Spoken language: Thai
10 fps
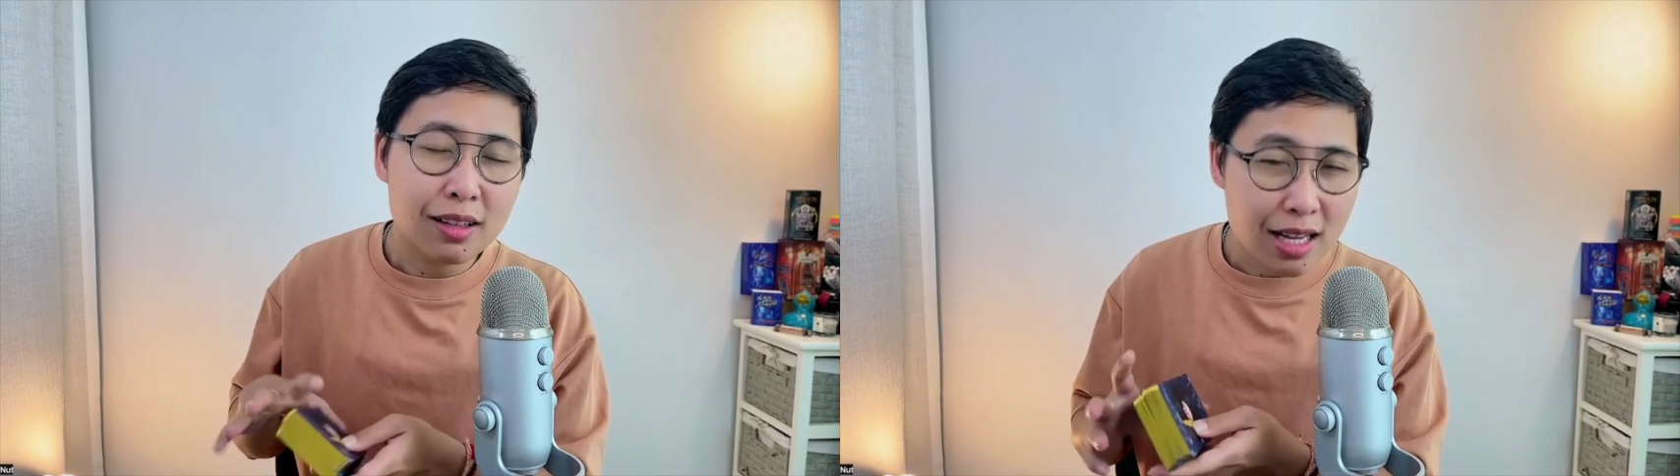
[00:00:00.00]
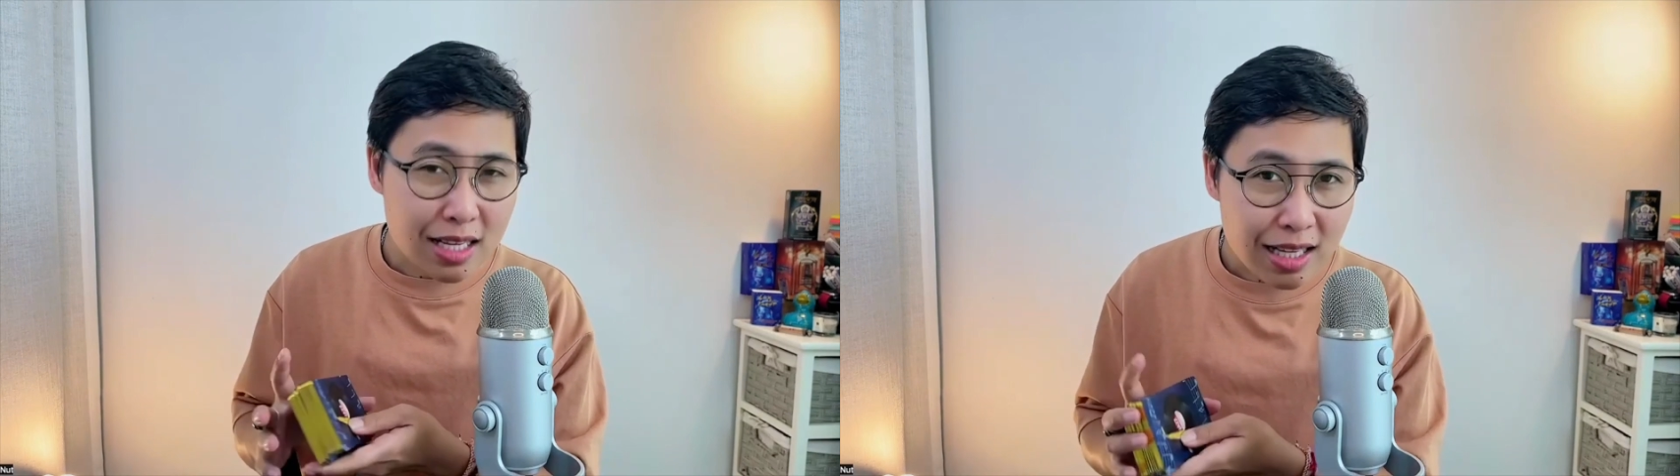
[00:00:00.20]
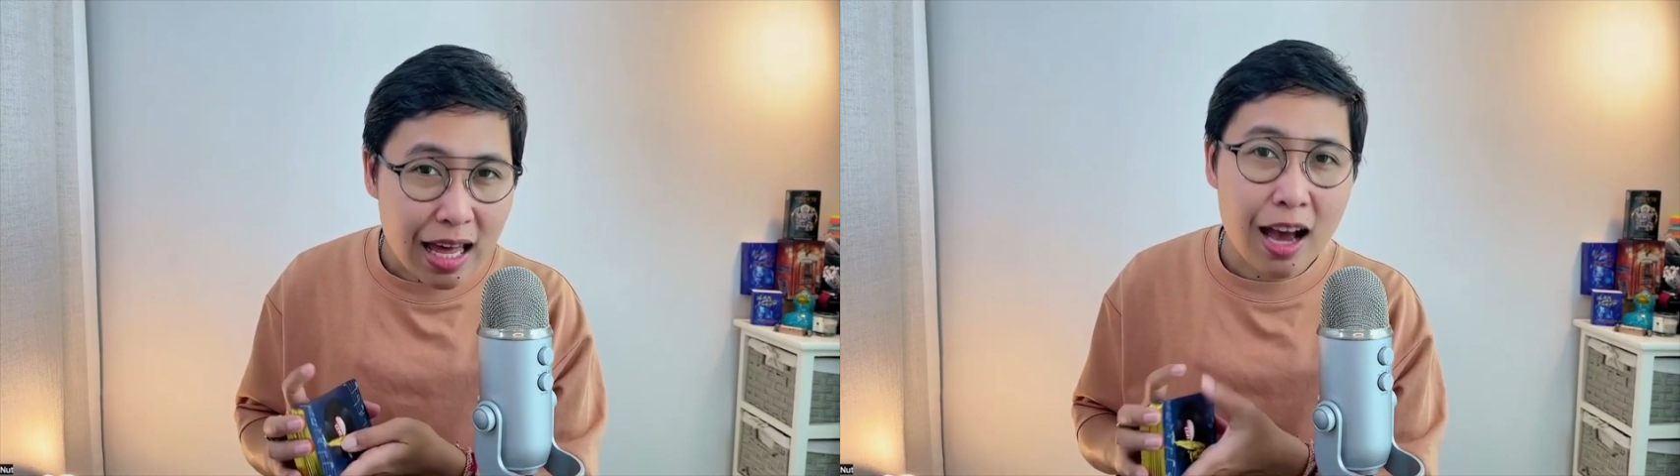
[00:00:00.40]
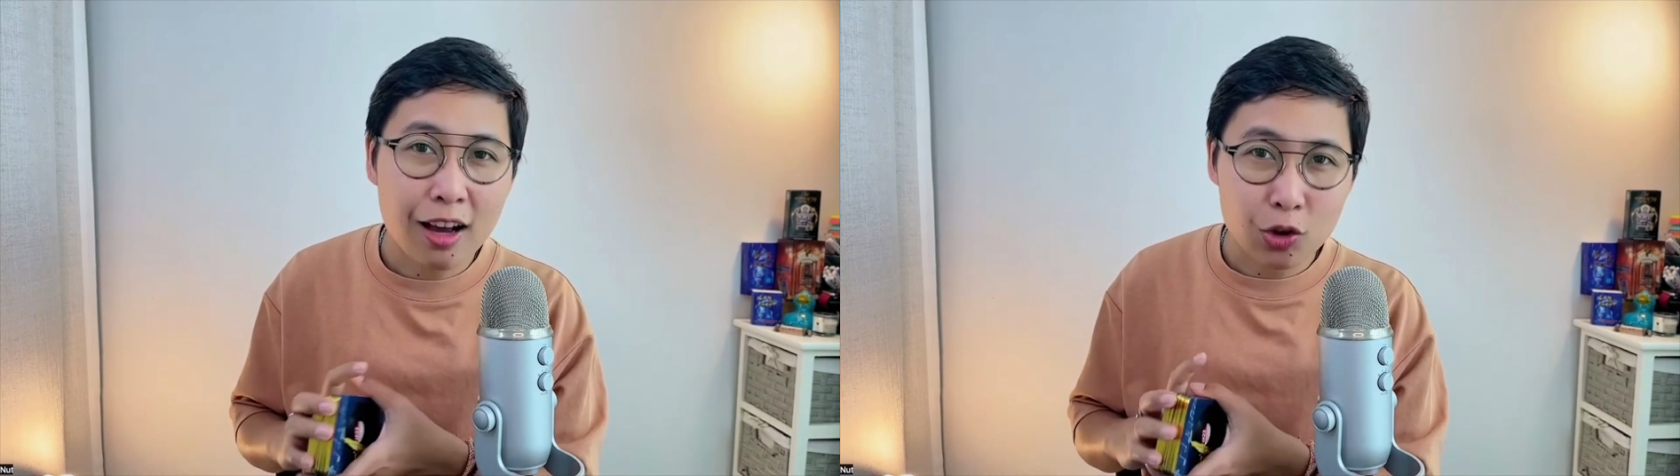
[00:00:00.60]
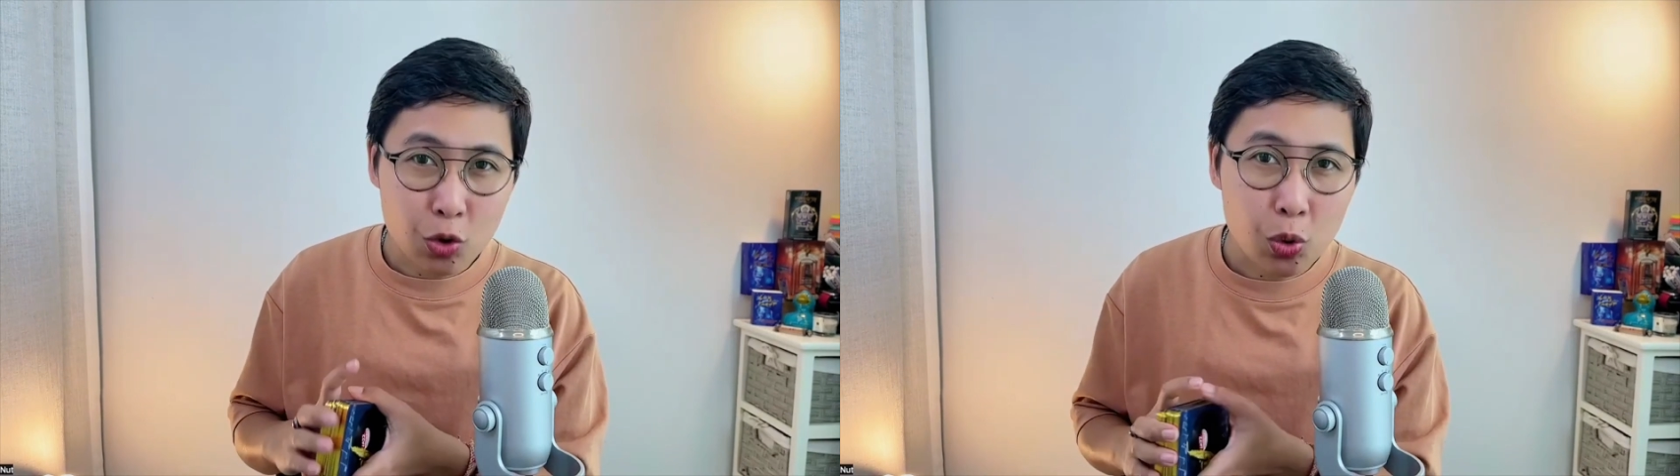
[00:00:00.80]
ได้สร้าง
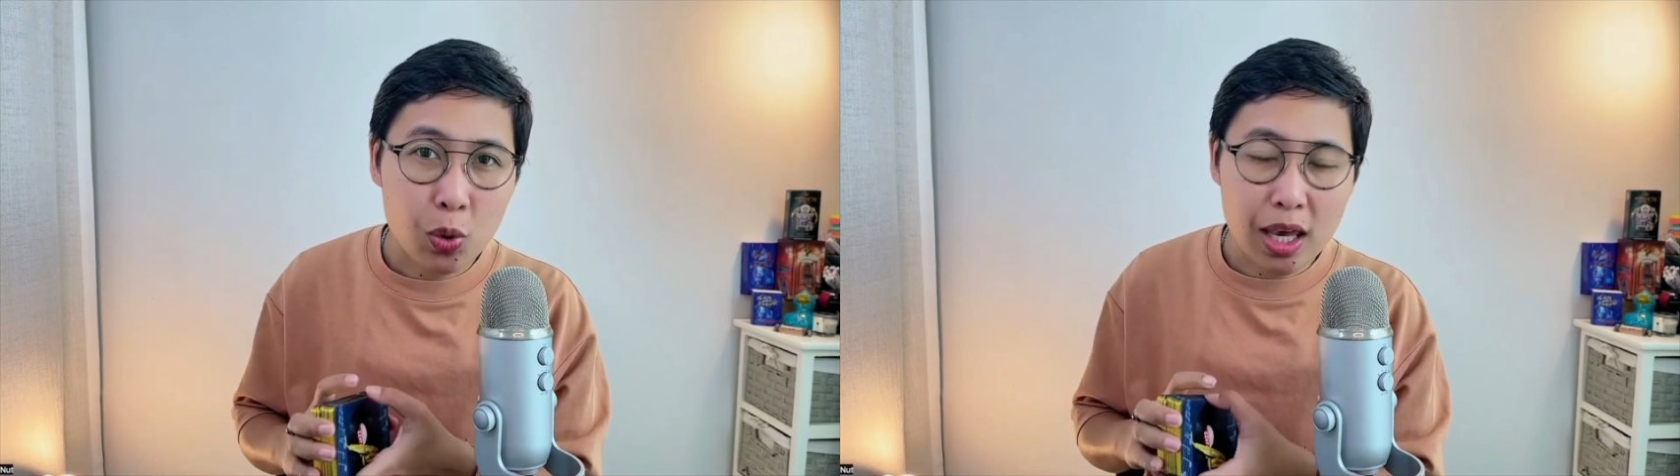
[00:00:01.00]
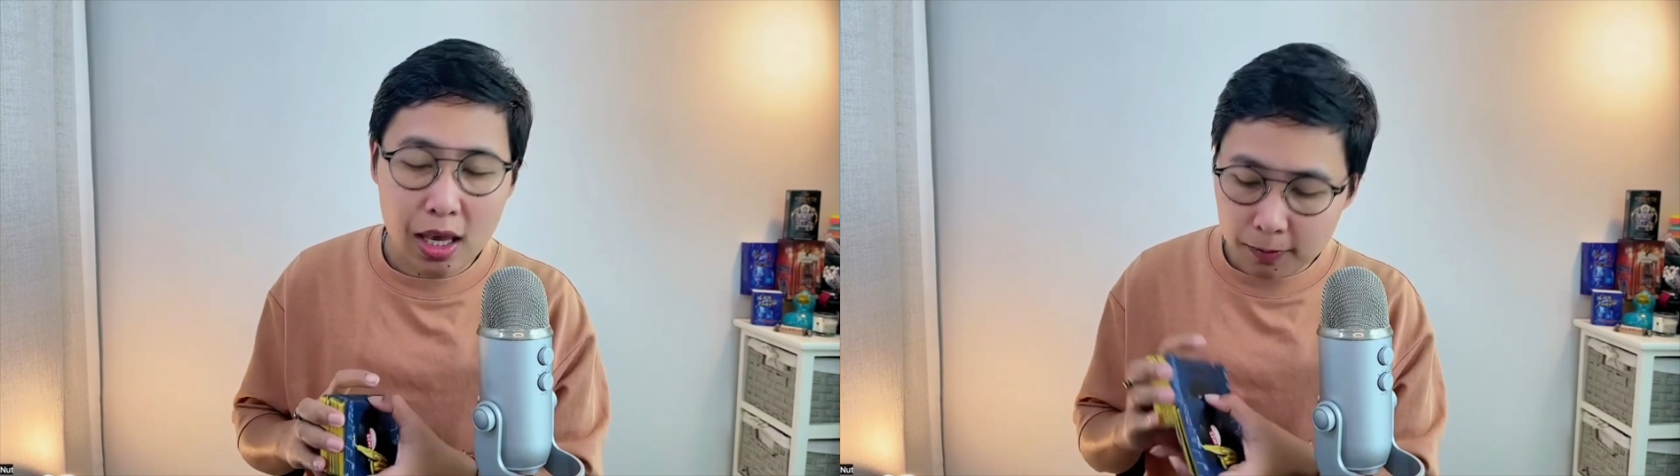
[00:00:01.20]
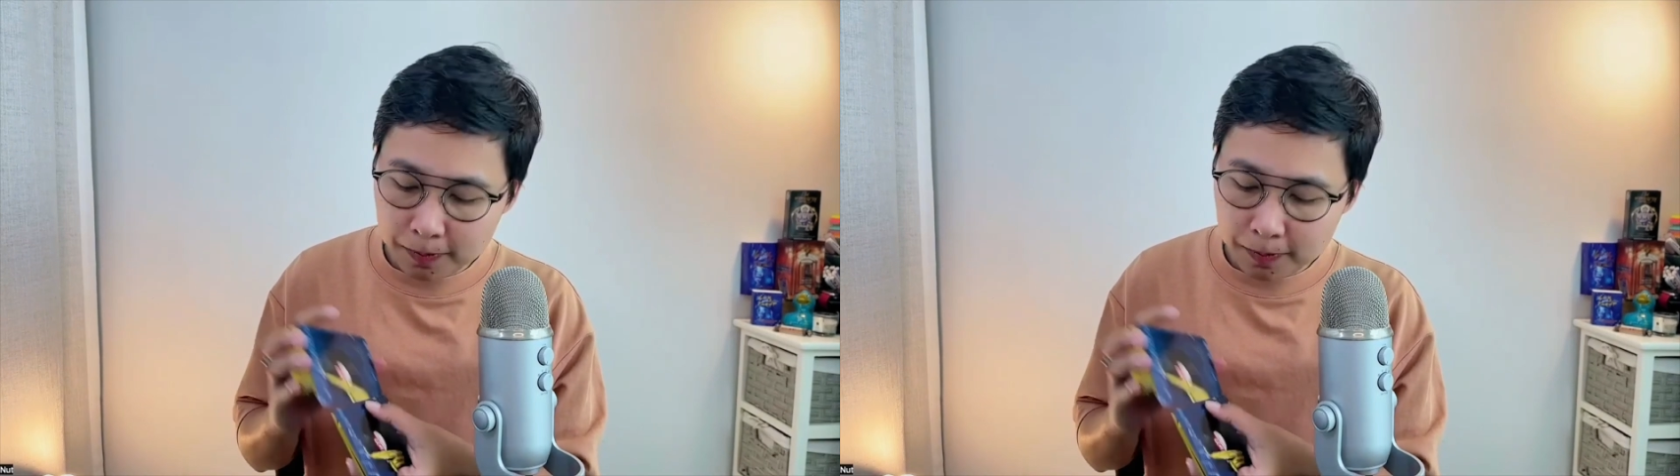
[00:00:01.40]
ด้วยตัวเอง